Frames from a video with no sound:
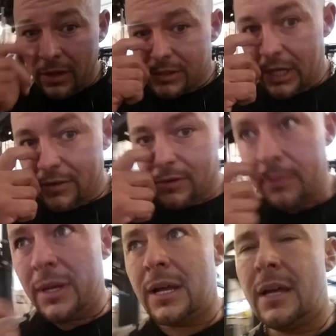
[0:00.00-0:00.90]
Chciałem Wam
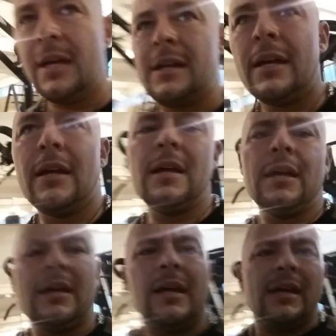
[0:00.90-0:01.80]

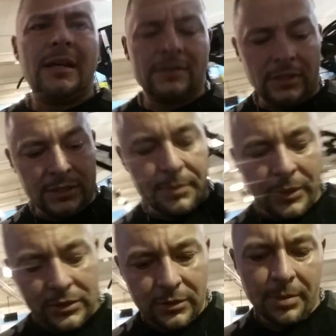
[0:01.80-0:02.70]
w ten
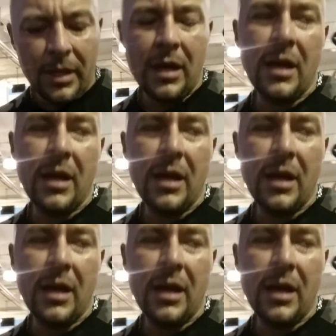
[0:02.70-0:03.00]
sposób